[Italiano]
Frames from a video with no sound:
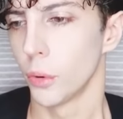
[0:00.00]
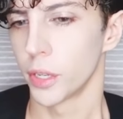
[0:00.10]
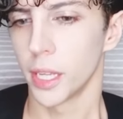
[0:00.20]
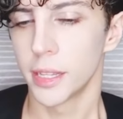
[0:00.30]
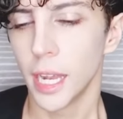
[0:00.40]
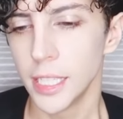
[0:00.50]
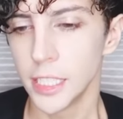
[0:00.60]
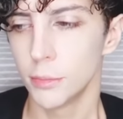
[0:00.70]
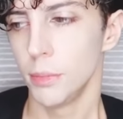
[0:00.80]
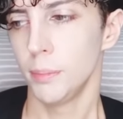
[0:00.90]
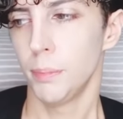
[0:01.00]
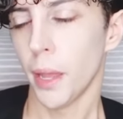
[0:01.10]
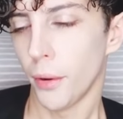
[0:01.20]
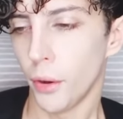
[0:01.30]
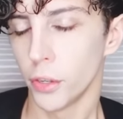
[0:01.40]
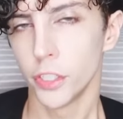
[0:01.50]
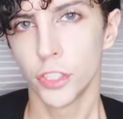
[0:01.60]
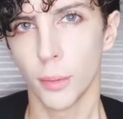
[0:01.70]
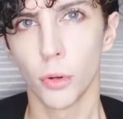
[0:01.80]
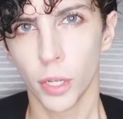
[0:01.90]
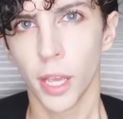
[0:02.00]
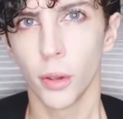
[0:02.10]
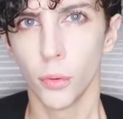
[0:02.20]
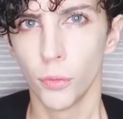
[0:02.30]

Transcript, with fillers: orientalismi però diciamo che